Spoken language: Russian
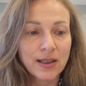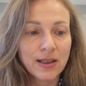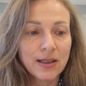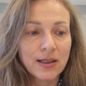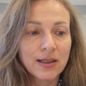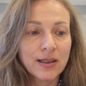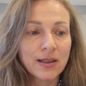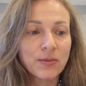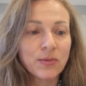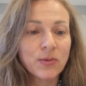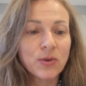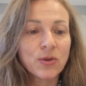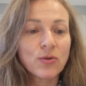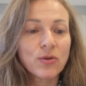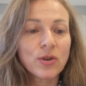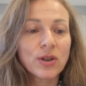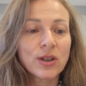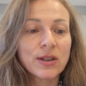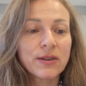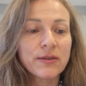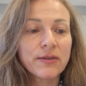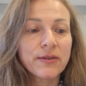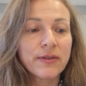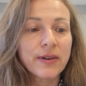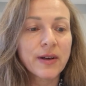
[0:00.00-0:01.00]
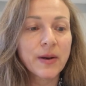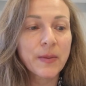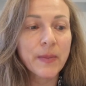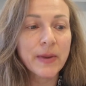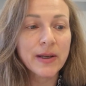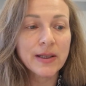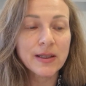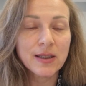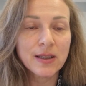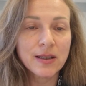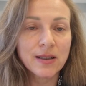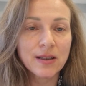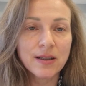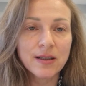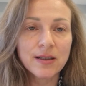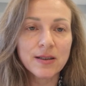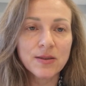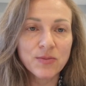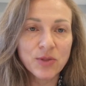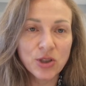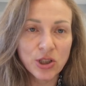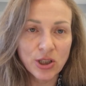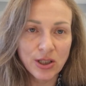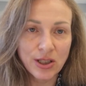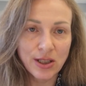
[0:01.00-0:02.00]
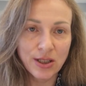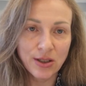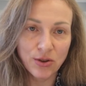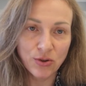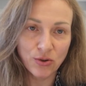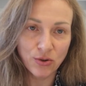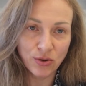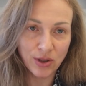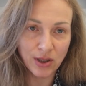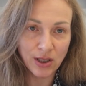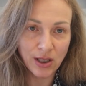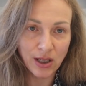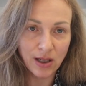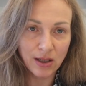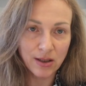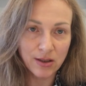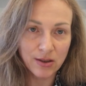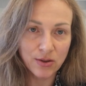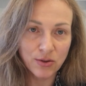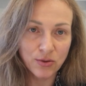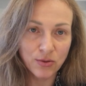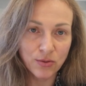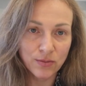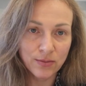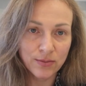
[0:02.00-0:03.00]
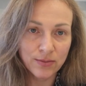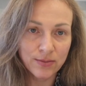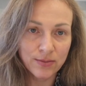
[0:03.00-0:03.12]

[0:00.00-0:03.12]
это много информации к размышлению, анализу.